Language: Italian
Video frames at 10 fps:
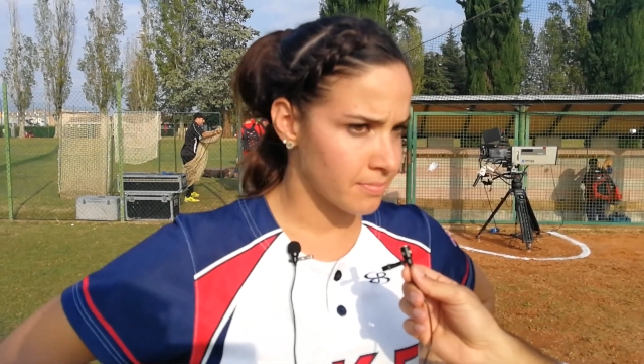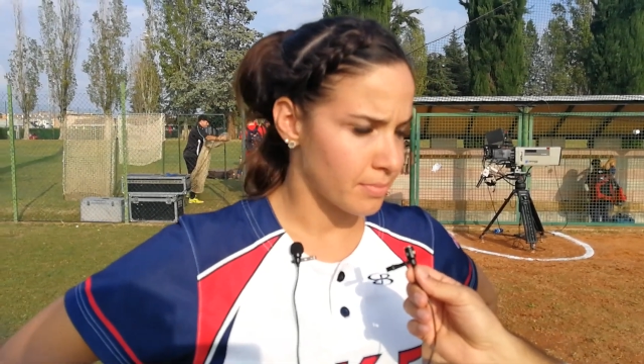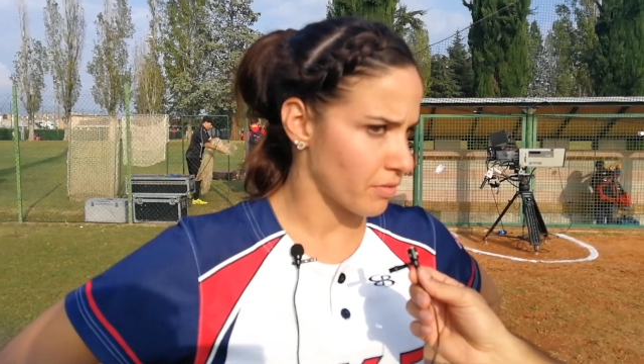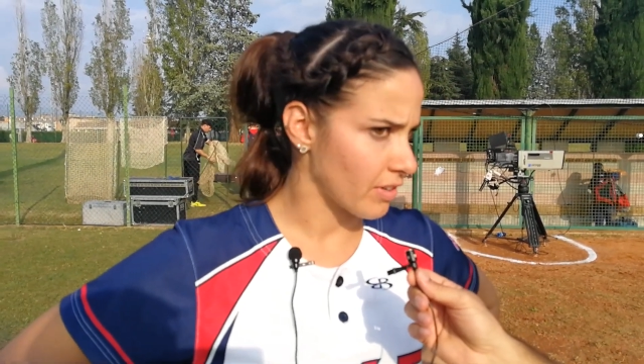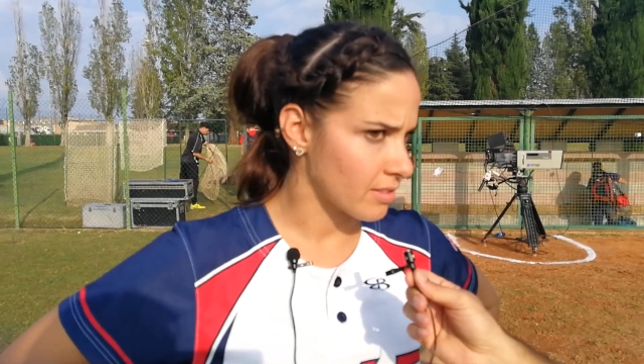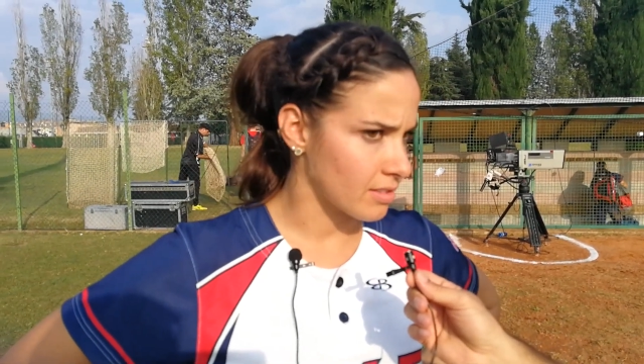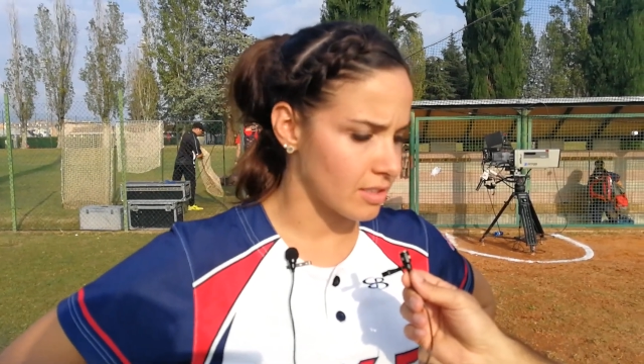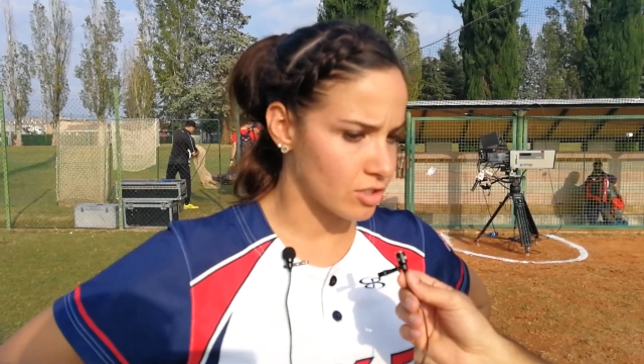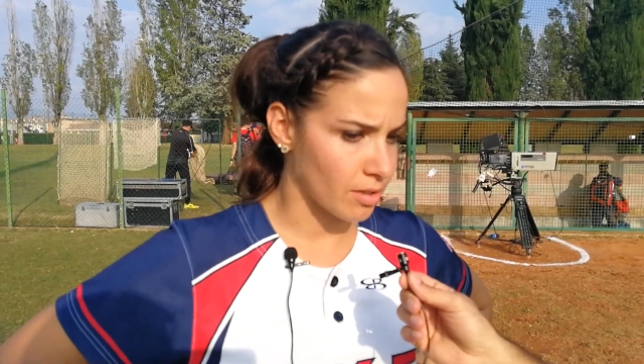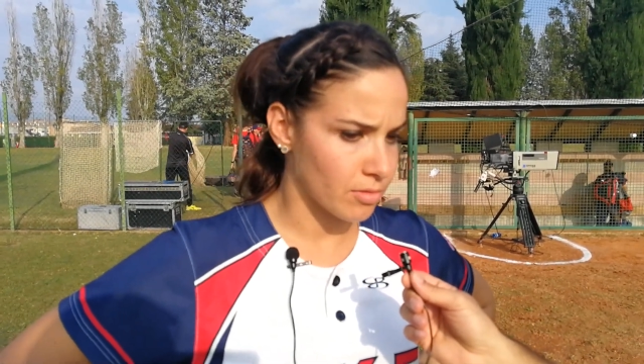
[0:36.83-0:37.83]
perfetti
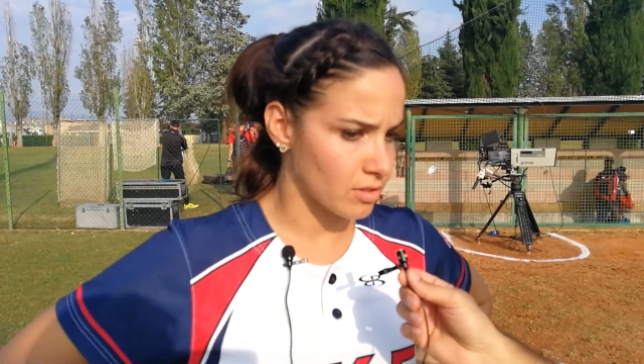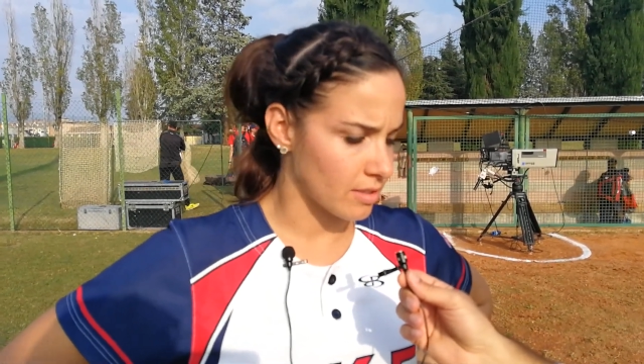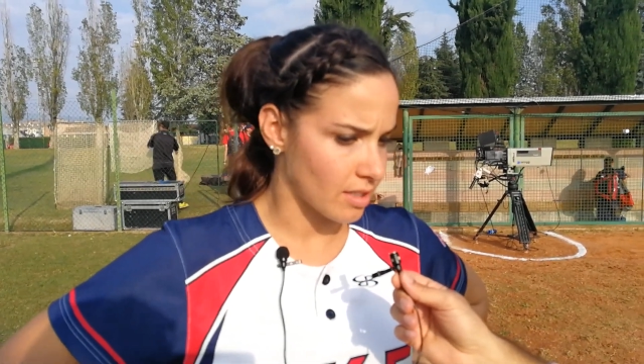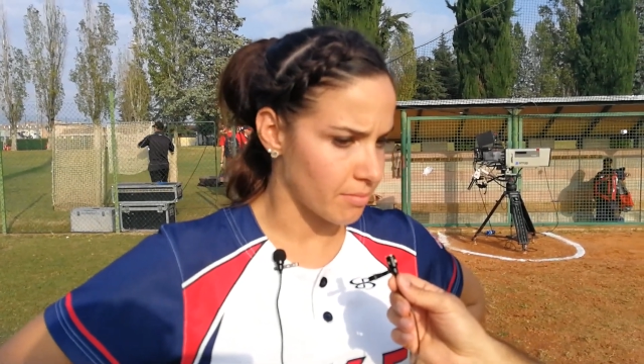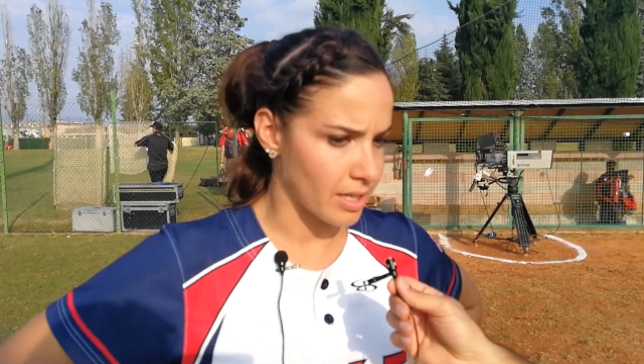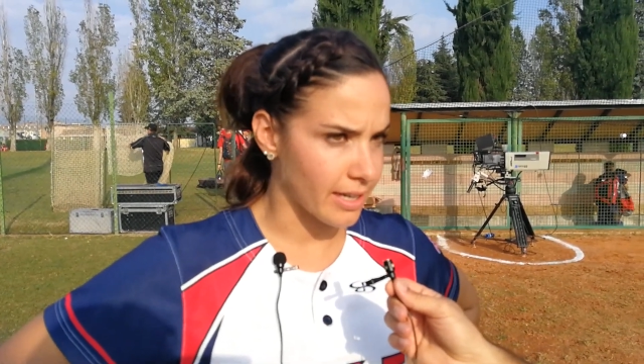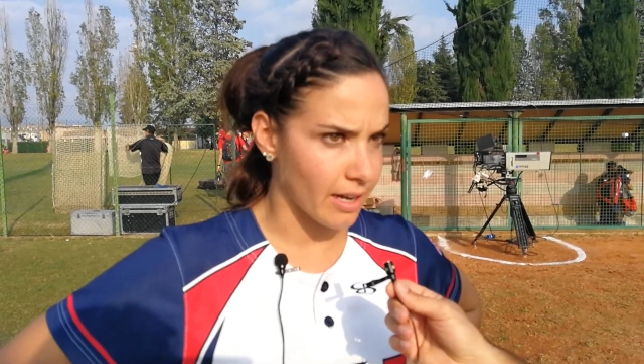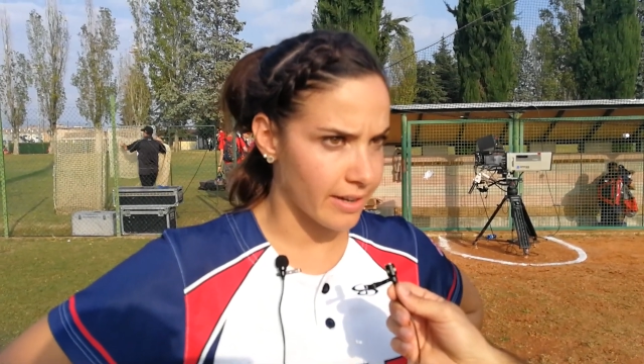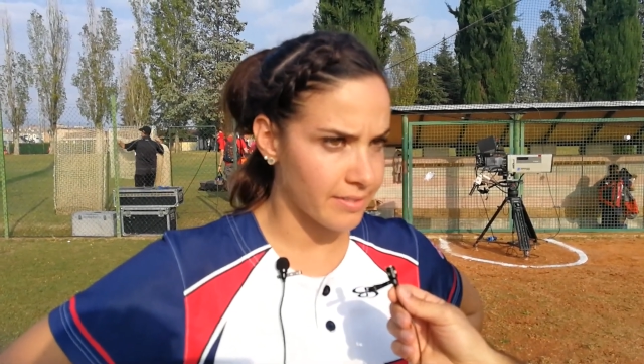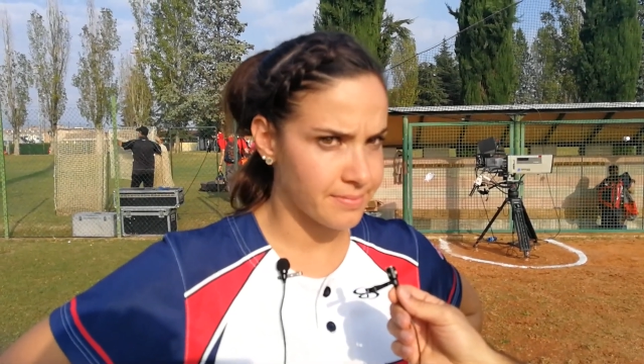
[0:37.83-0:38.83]
diciamo, in entrambe le
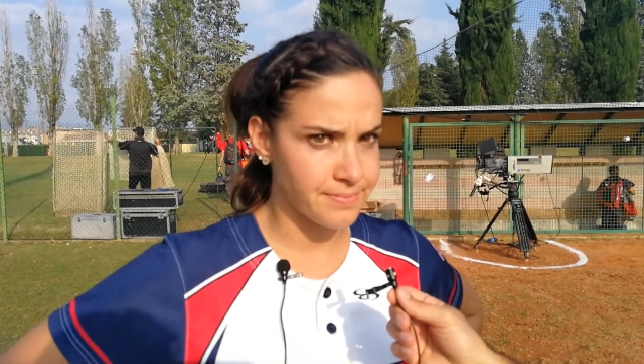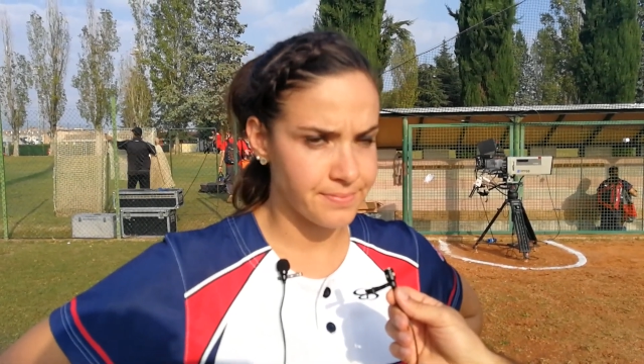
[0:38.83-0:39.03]
gare.